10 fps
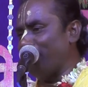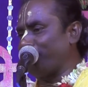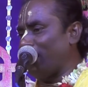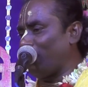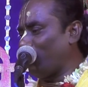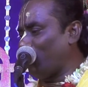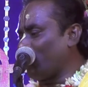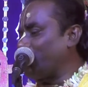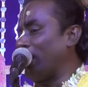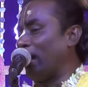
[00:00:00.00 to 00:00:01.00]
আপনার
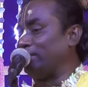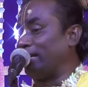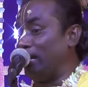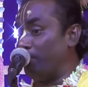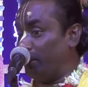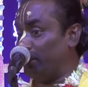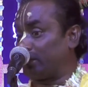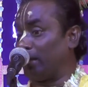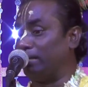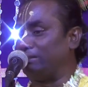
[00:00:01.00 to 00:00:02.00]
রোগ সারাতে গেলে
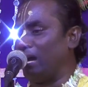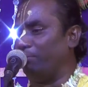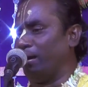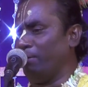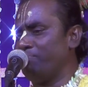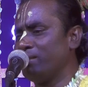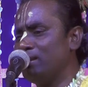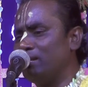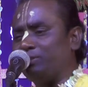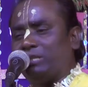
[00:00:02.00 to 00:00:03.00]
বিদেশে যেতে হবে
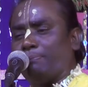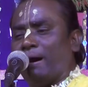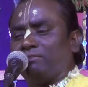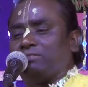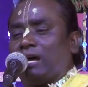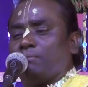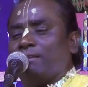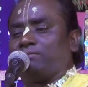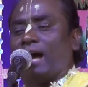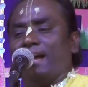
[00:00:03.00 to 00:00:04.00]
জাপান
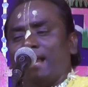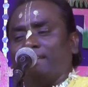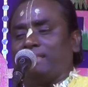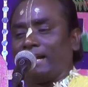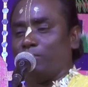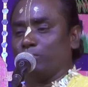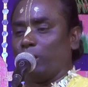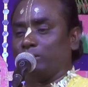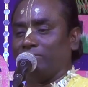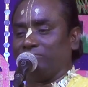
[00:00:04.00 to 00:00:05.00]
জার্মান থাইল্যান্ড থেকে
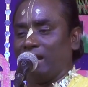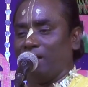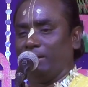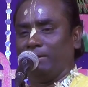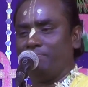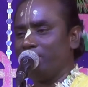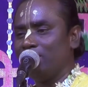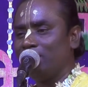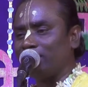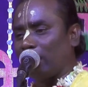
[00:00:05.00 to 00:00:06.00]
ঔষধ আনতে হবে
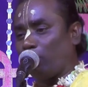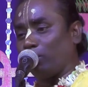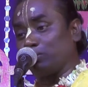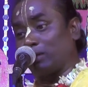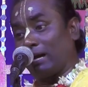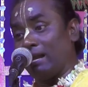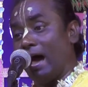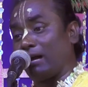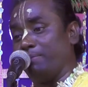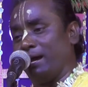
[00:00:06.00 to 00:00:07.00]
তা কত টাকা
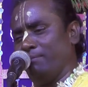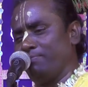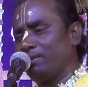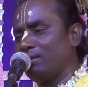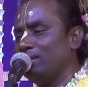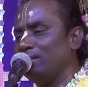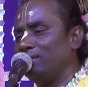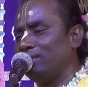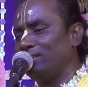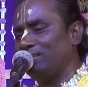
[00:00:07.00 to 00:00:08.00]
লাগবে
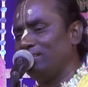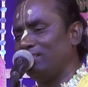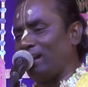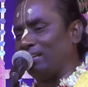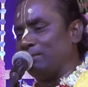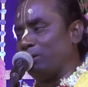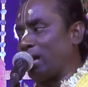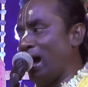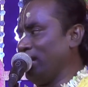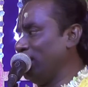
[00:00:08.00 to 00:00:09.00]
রাজা
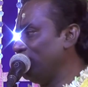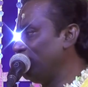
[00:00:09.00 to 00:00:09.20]
মশাই